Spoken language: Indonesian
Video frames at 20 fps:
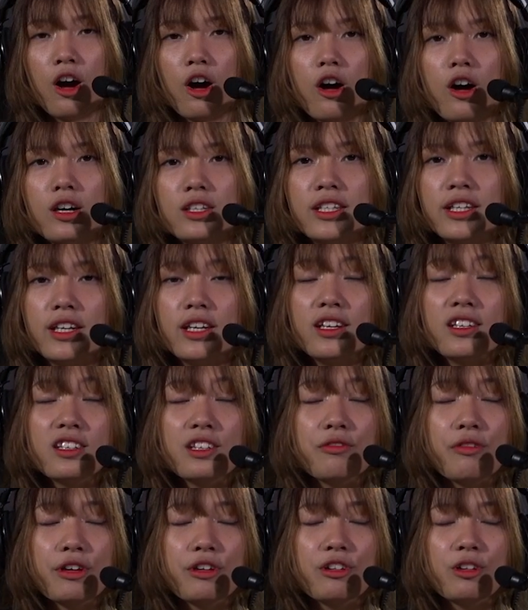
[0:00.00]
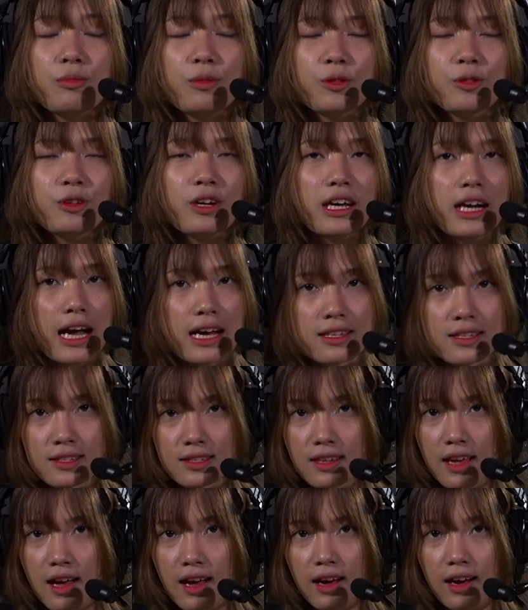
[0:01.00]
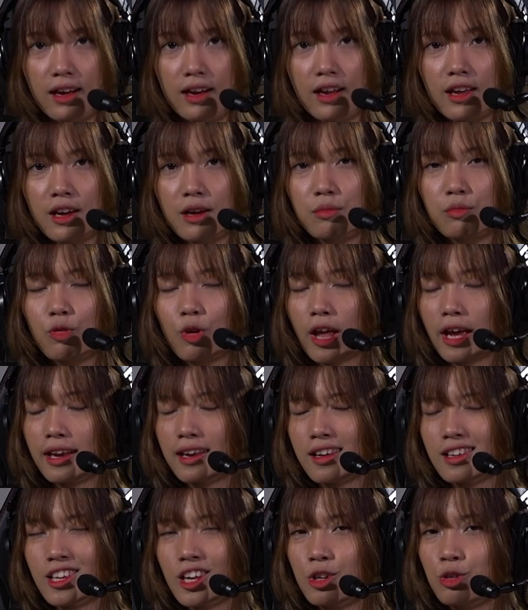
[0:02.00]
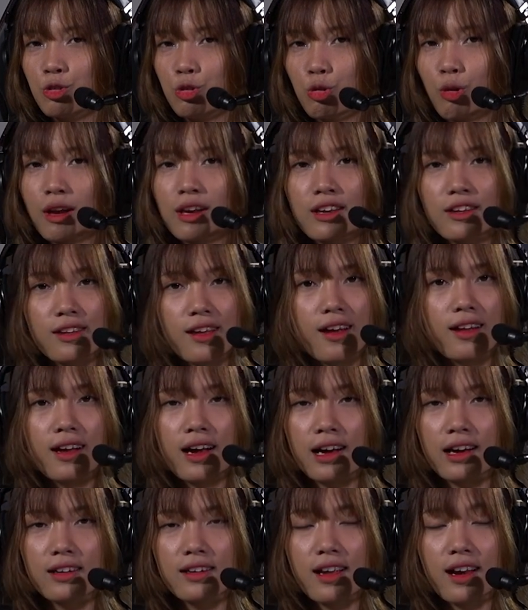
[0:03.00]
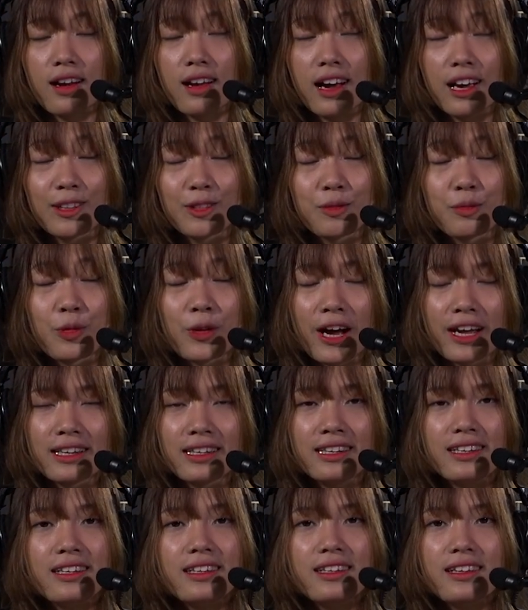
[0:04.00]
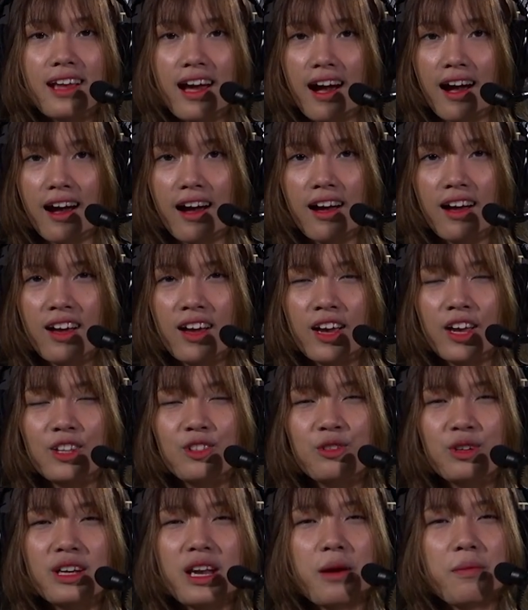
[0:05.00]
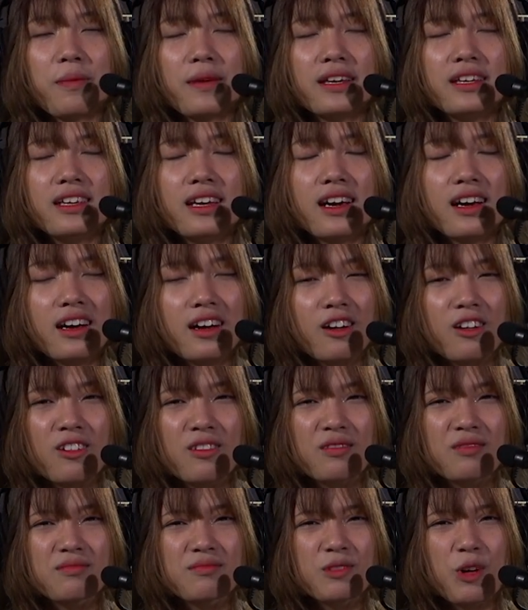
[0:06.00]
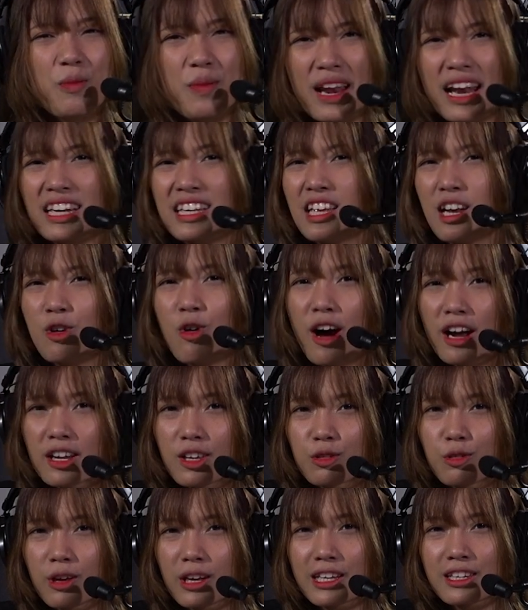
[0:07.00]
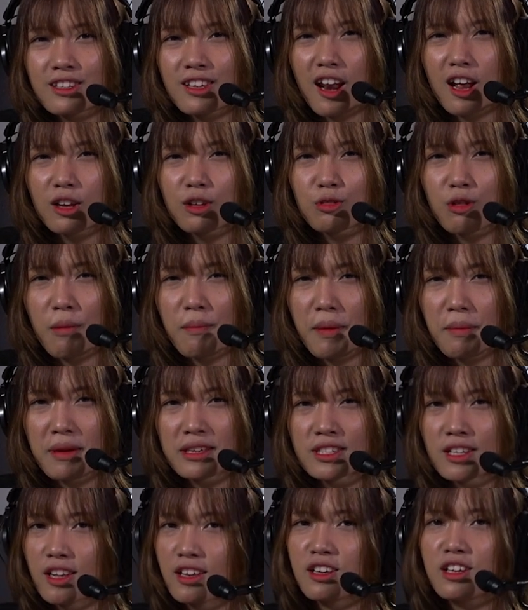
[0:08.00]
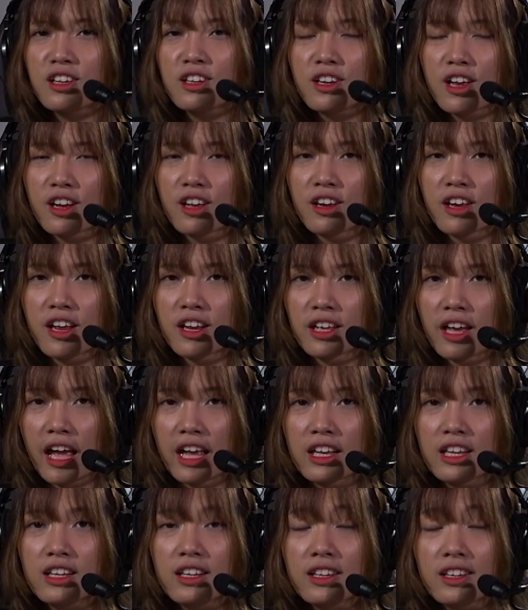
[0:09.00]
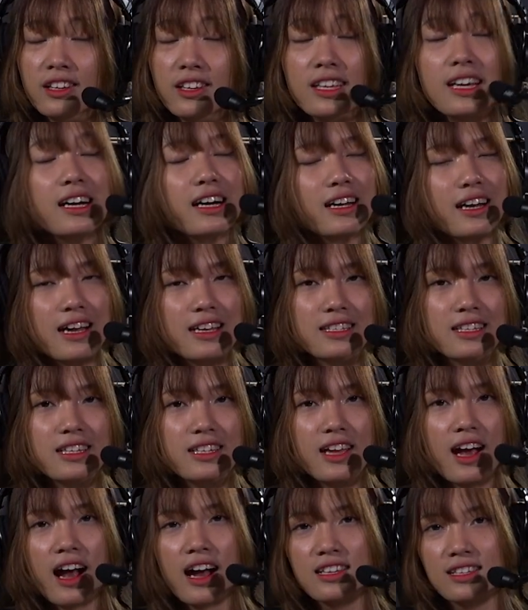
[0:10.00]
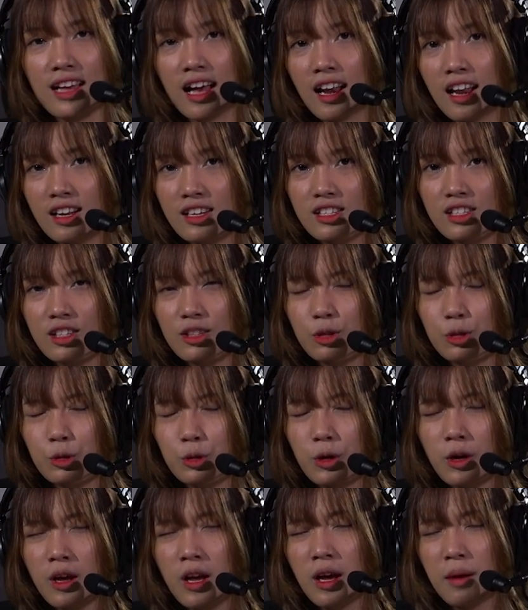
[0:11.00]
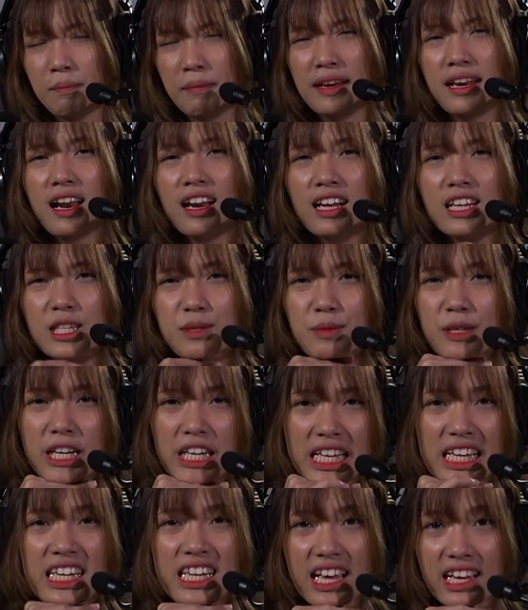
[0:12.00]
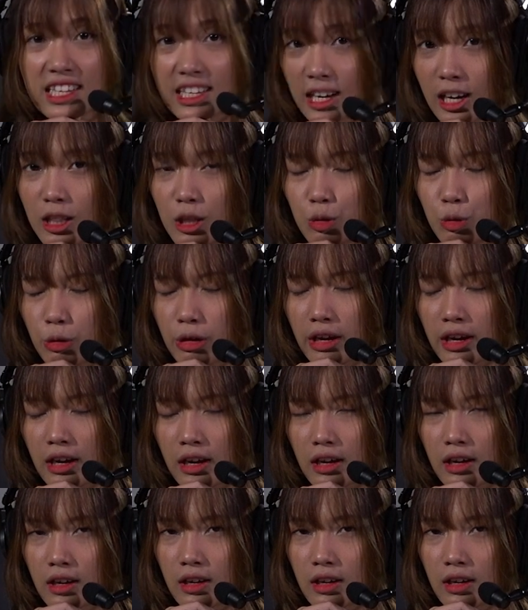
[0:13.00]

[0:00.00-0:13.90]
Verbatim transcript: Oh jadi ini si Wayudip itu ngerasa karena yang mulai nanya duluan kenal nggak kenal nggak itu bukan dia Itu kenapa dia kok malah dia doang gitu yang diserang gitu sampai masalahnya digede-gedein kayak gini dia ngerasa dia nggak salah di situ padahal kan sebenarnya dia nyeletuk ya